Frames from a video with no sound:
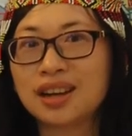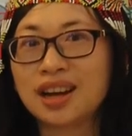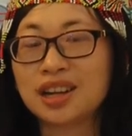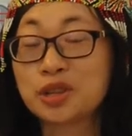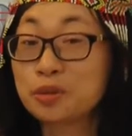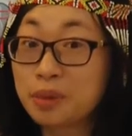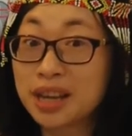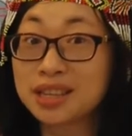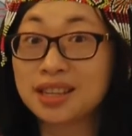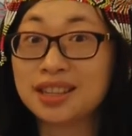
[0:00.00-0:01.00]
uh,
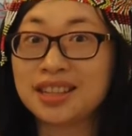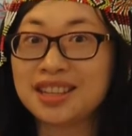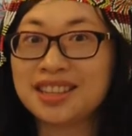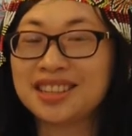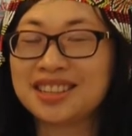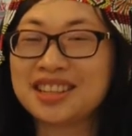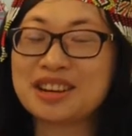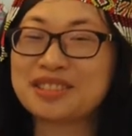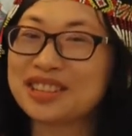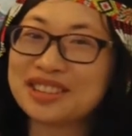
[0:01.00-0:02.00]
surprisingly, hindi
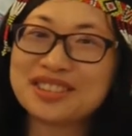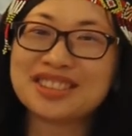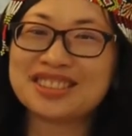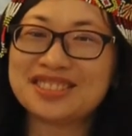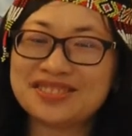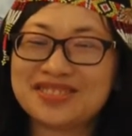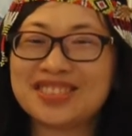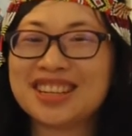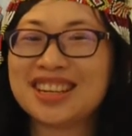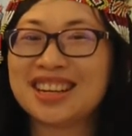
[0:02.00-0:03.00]
ako nagutom.
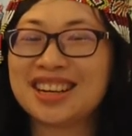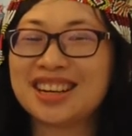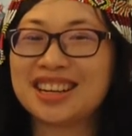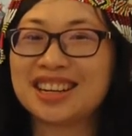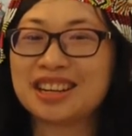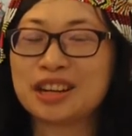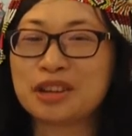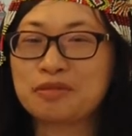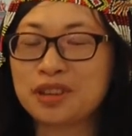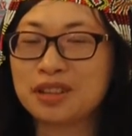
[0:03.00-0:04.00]
Uh,
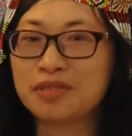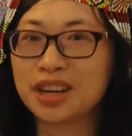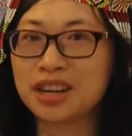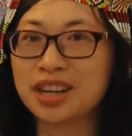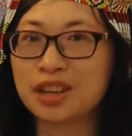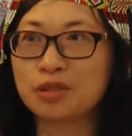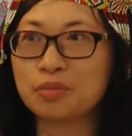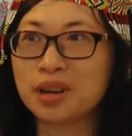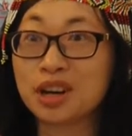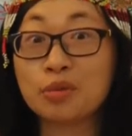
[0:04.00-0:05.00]
I feel very,
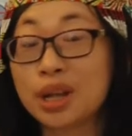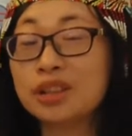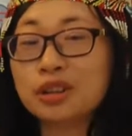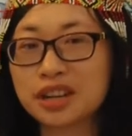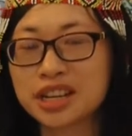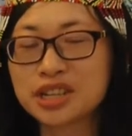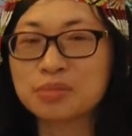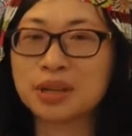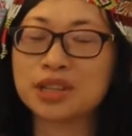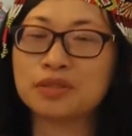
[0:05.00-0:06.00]
kumbaga, well-nourished
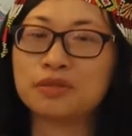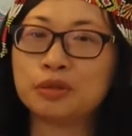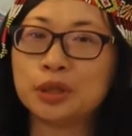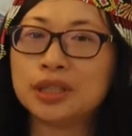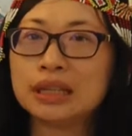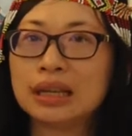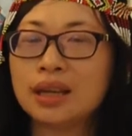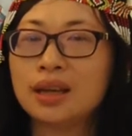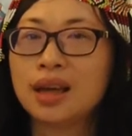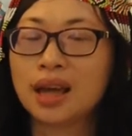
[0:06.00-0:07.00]
ba sa food.
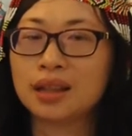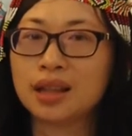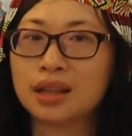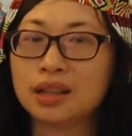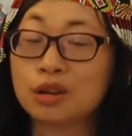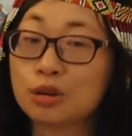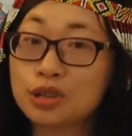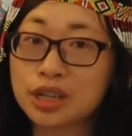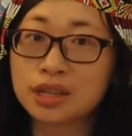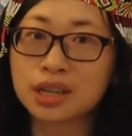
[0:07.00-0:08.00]
And then, the
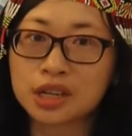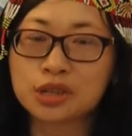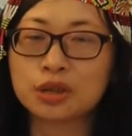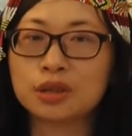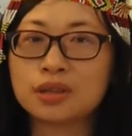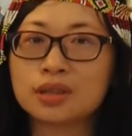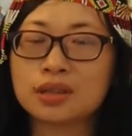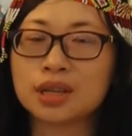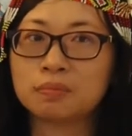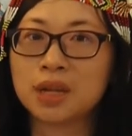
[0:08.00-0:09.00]
coaching
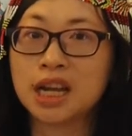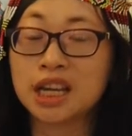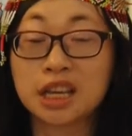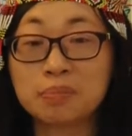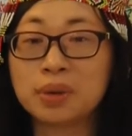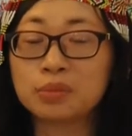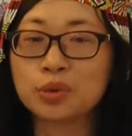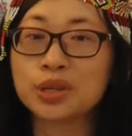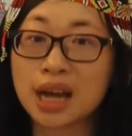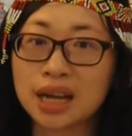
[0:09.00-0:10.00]
sessions, malaking impact
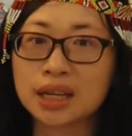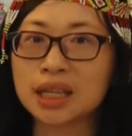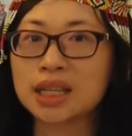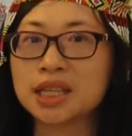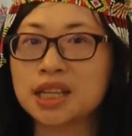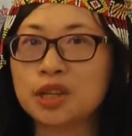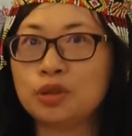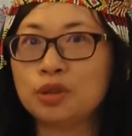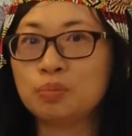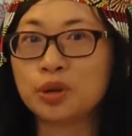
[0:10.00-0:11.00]
po sa akin kasi
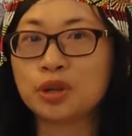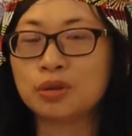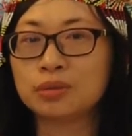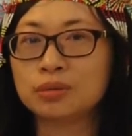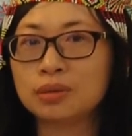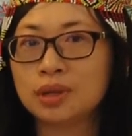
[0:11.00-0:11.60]
yun po yung